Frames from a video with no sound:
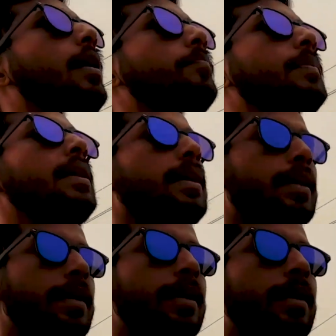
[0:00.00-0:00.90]
अपने
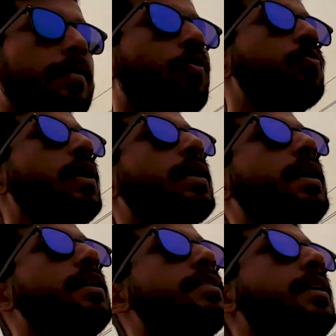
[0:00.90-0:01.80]
लिए एक बहुत बड़ा
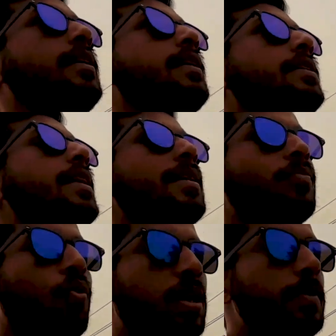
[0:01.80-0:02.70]
टारगेट सेट करते हैं लेकिन
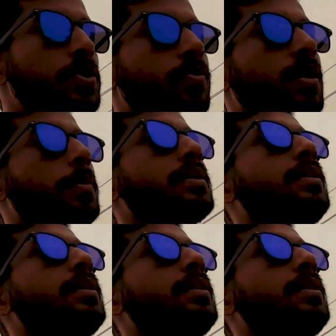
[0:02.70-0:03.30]
मोटिवेशन उनके पास